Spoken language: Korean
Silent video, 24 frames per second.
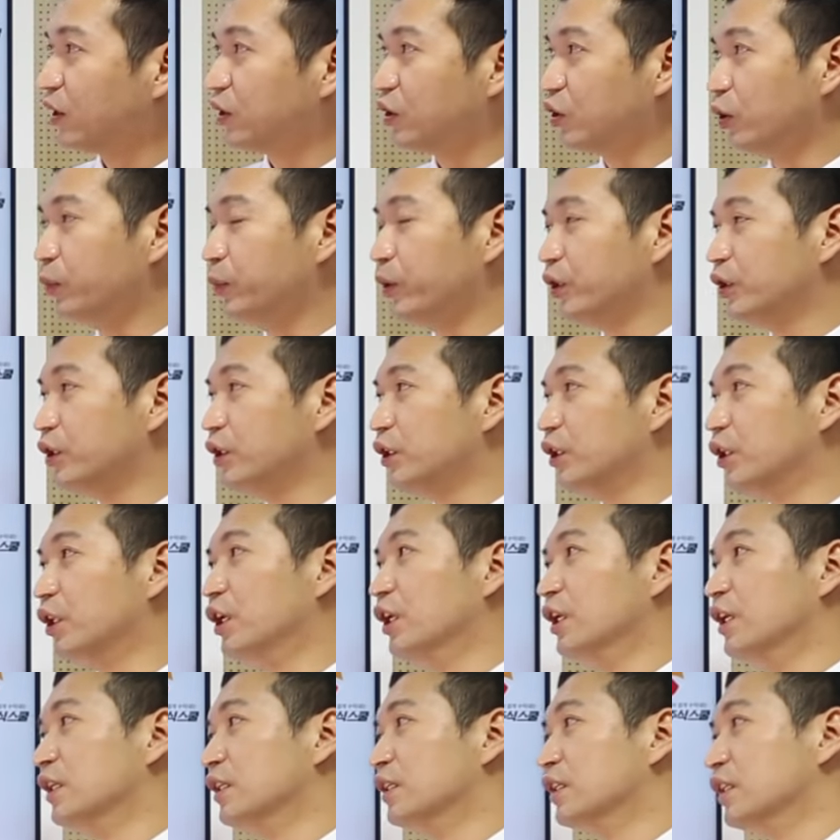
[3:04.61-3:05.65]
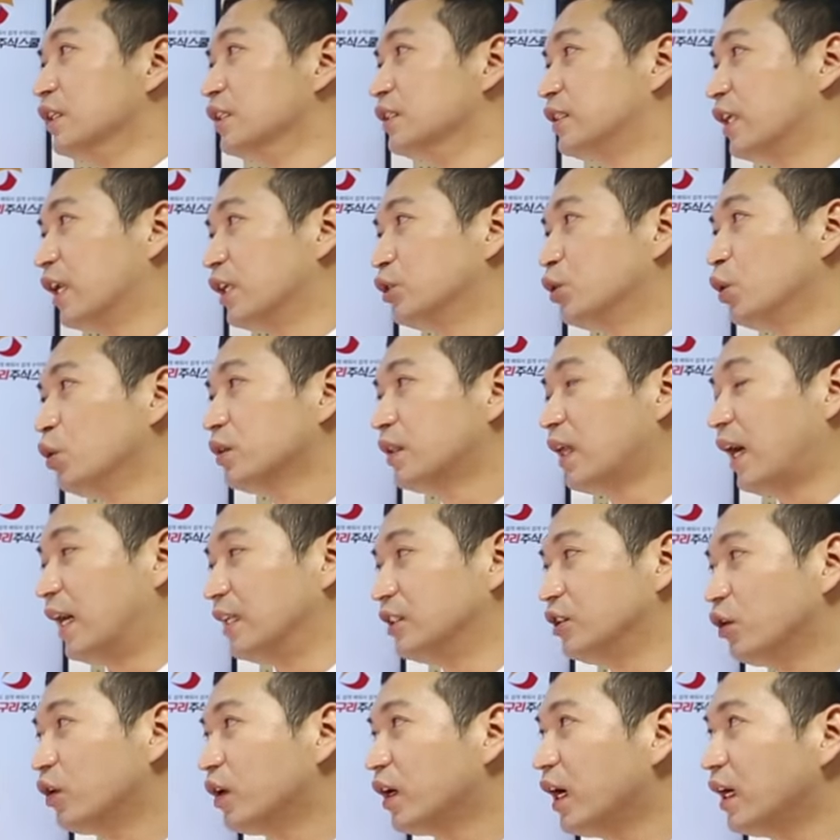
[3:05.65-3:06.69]
그러면은 제가 총
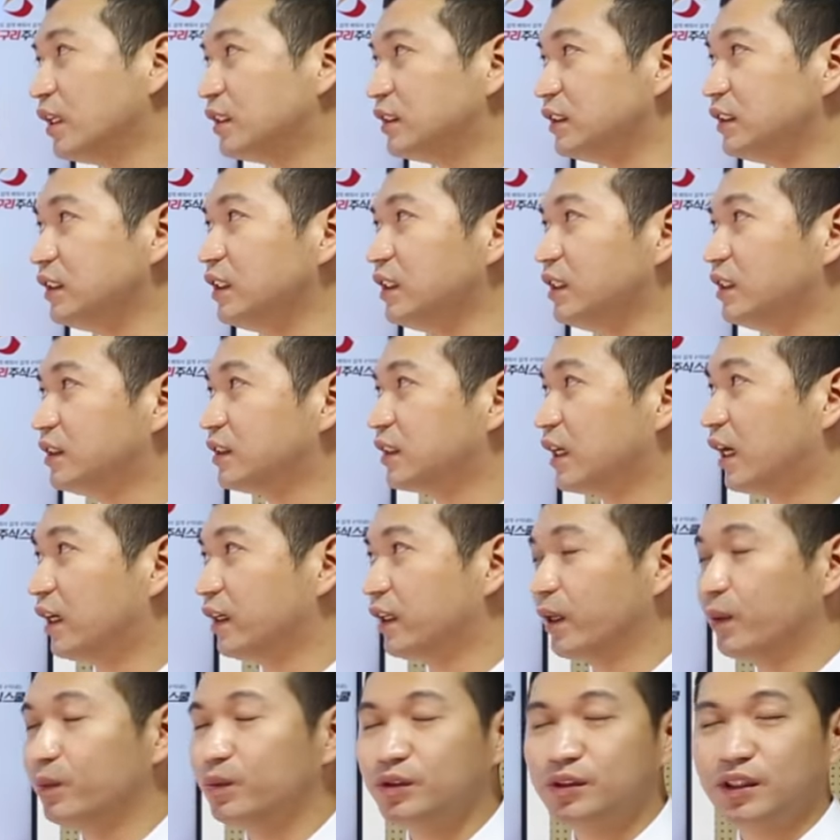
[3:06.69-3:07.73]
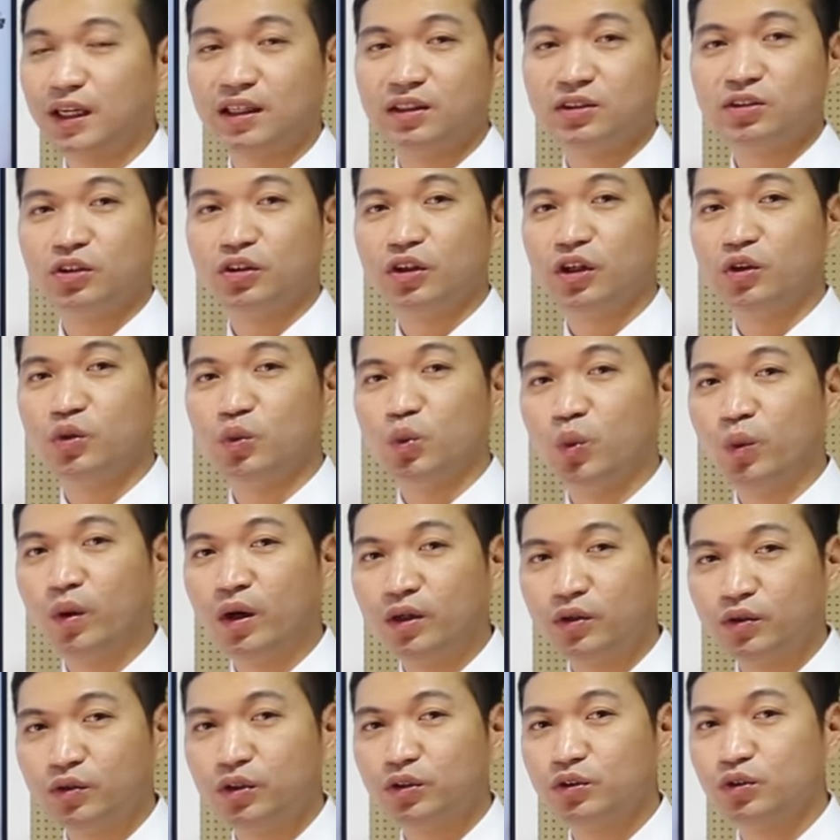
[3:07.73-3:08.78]
다섯 가지 가계부 작성의
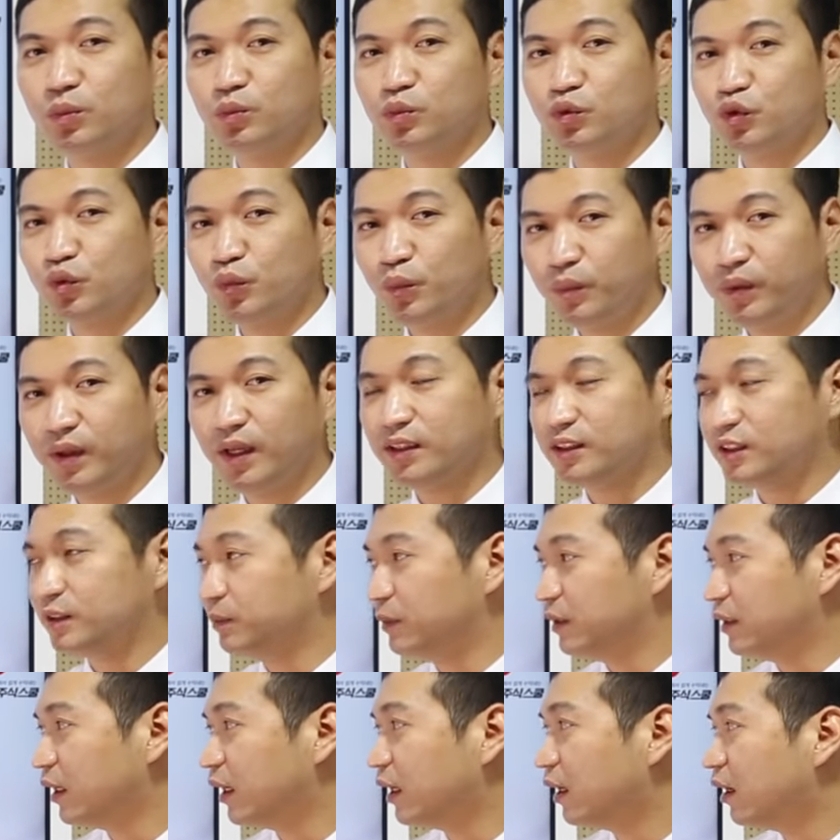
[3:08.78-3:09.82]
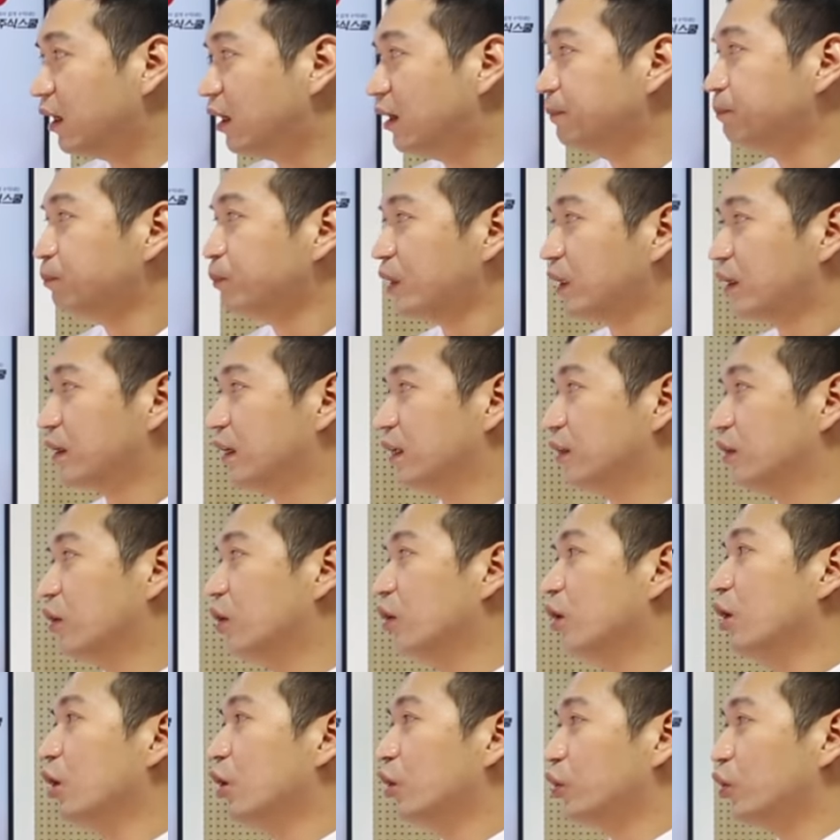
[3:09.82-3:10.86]
노하우를 좀 준비했습니다.
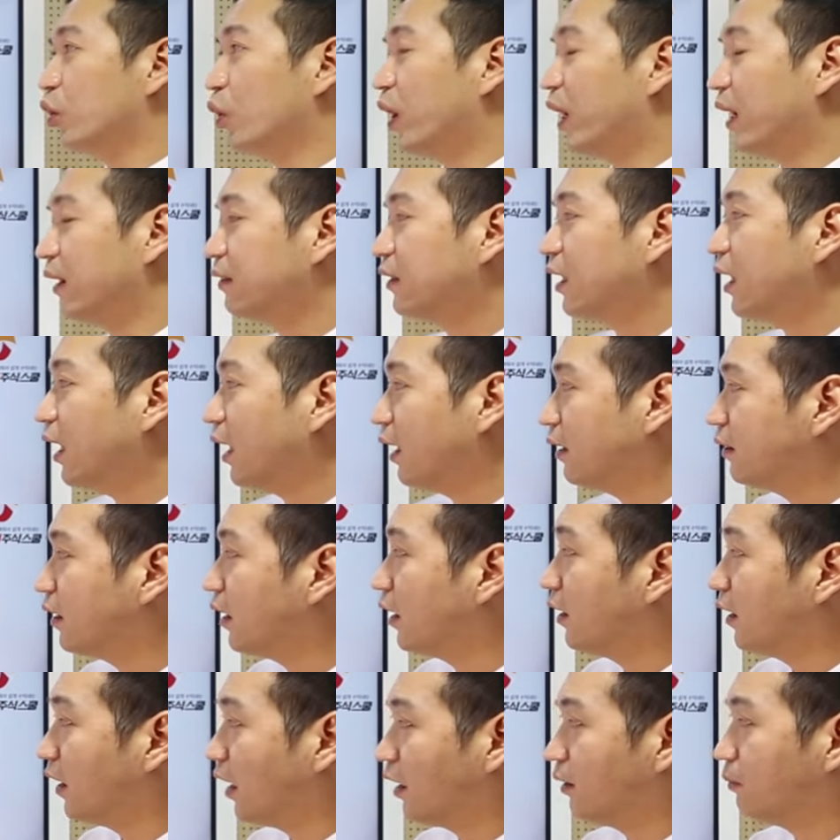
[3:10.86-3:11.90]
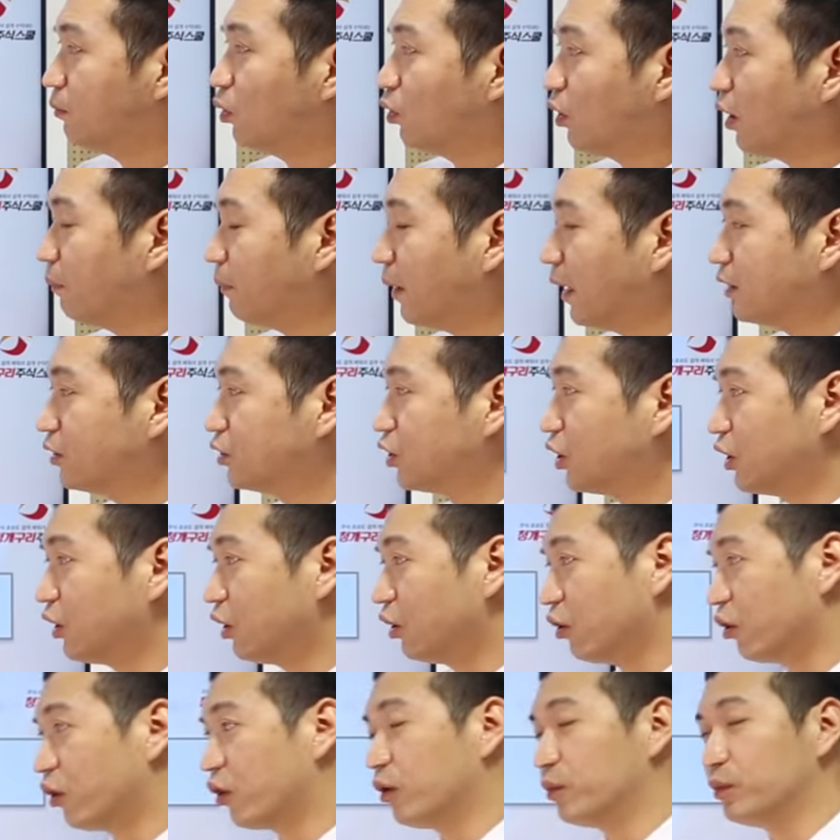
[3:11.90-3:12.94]
그래서 요 하나하나의 항목에
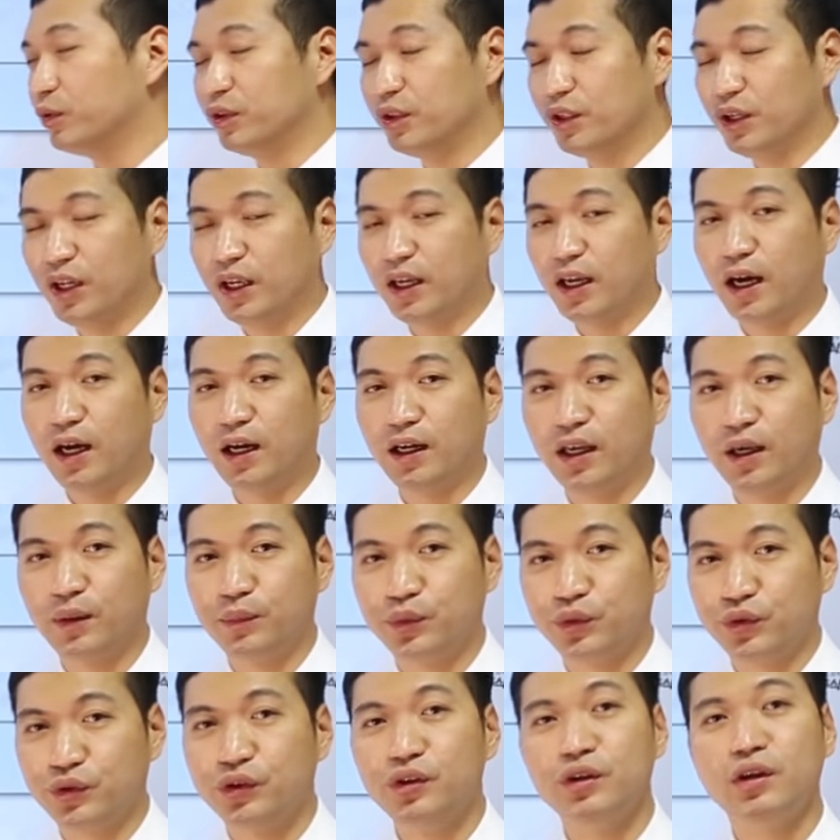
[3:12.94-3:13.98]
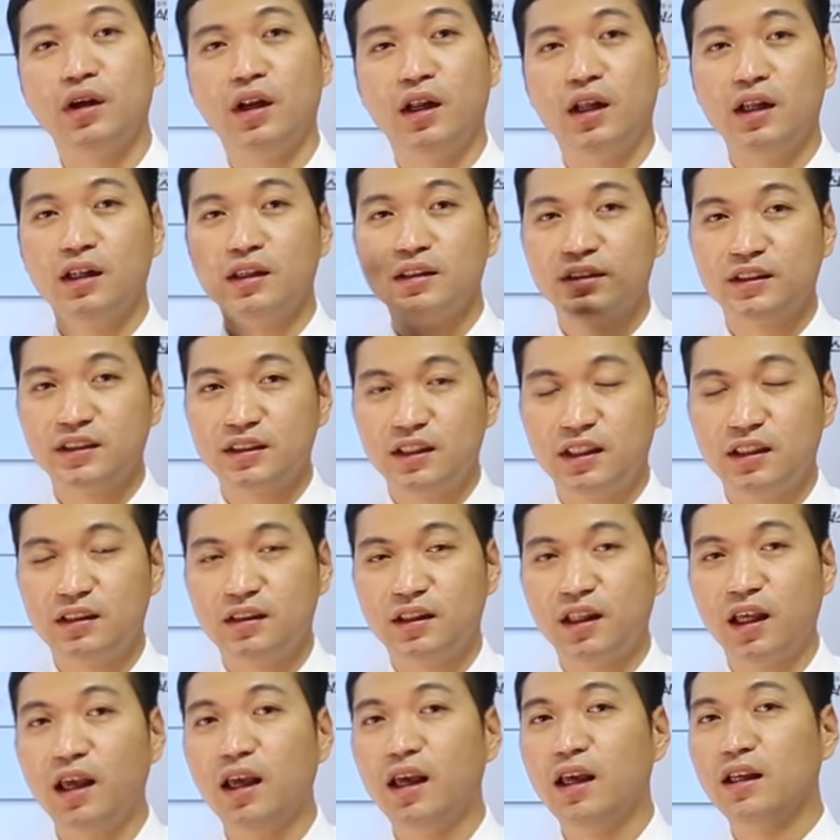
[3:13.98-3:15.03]
맞춰서 여러분들이 가계부를
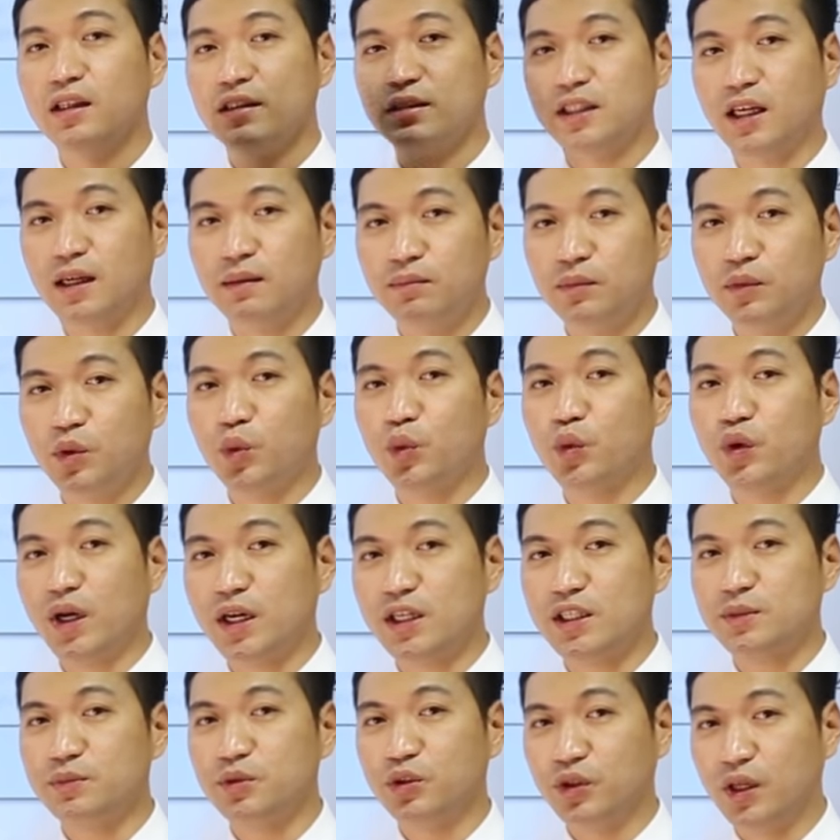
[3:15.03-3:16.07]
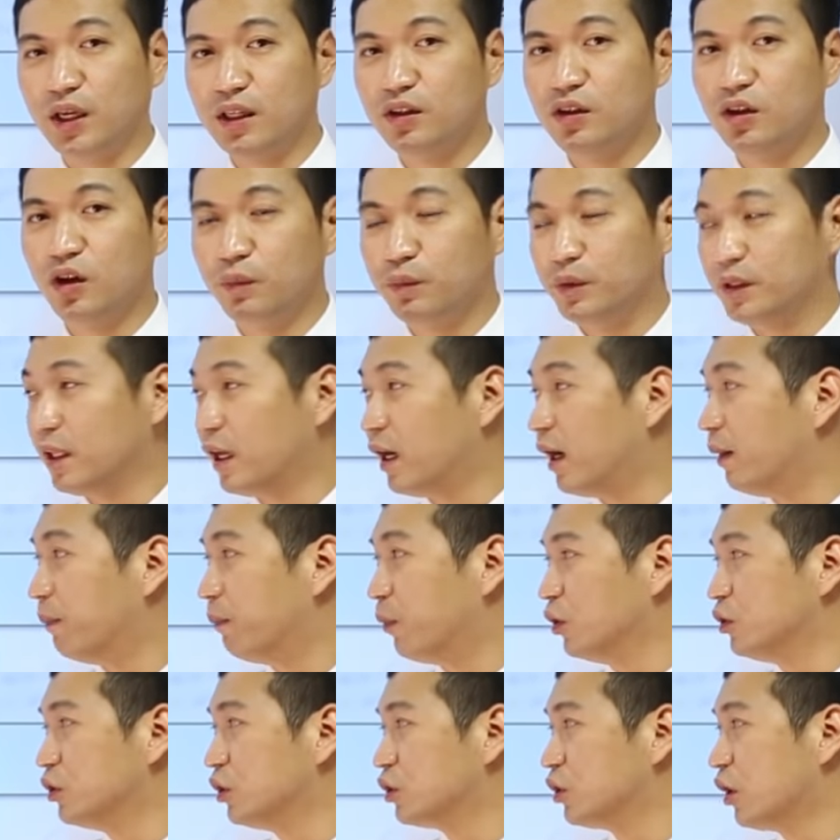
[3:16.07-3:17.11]
쓰실 때 참고를 하시면 되는 겁니다.
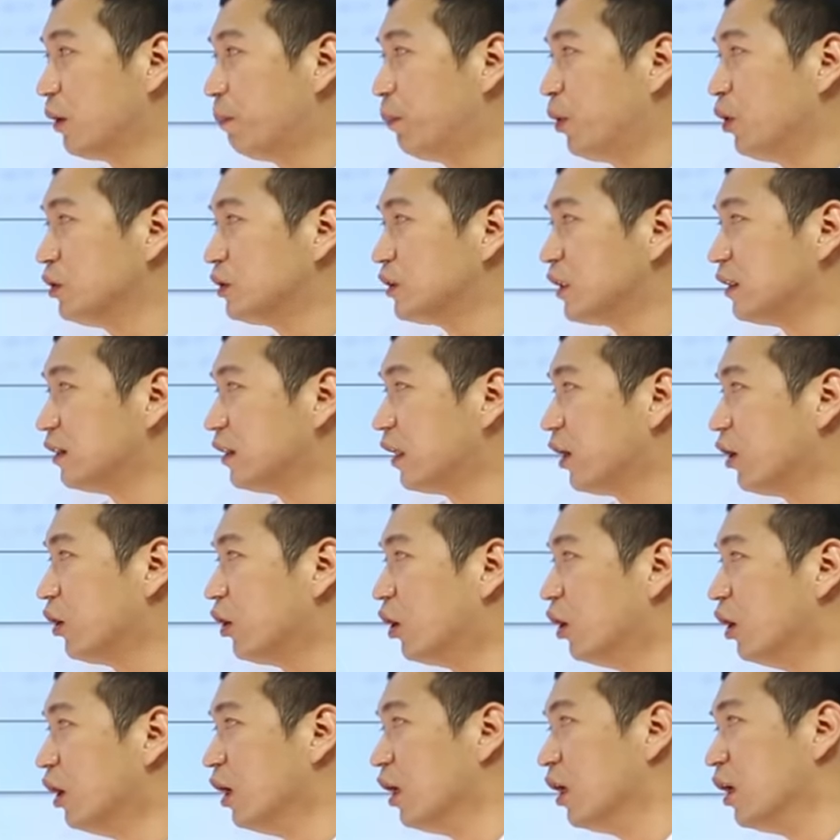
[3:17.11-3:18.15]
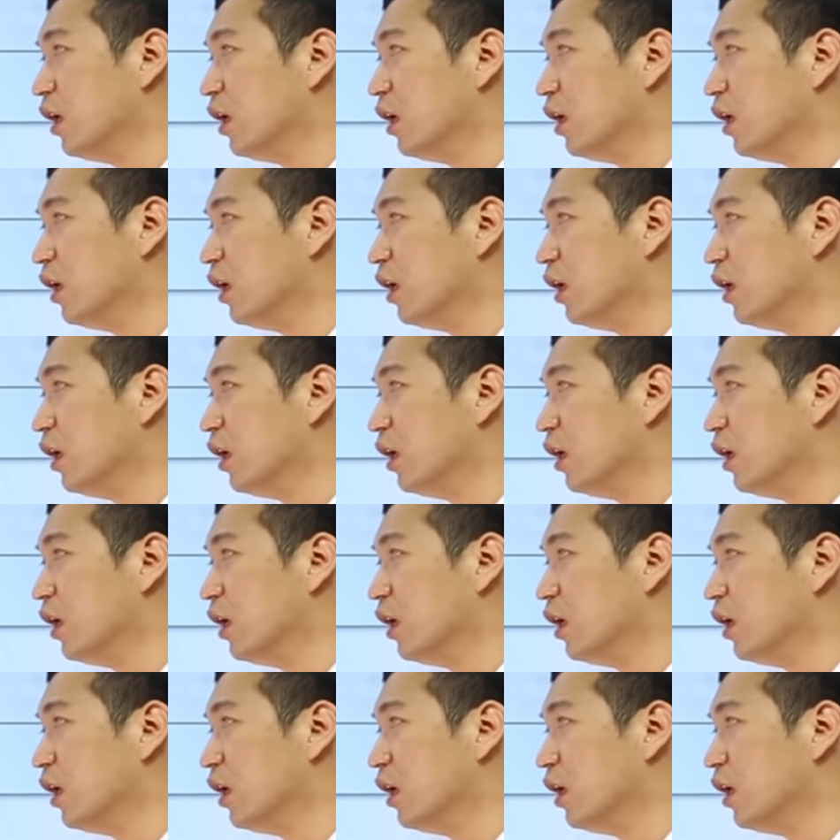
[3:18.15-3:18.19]
먼저 첫 번째인데요.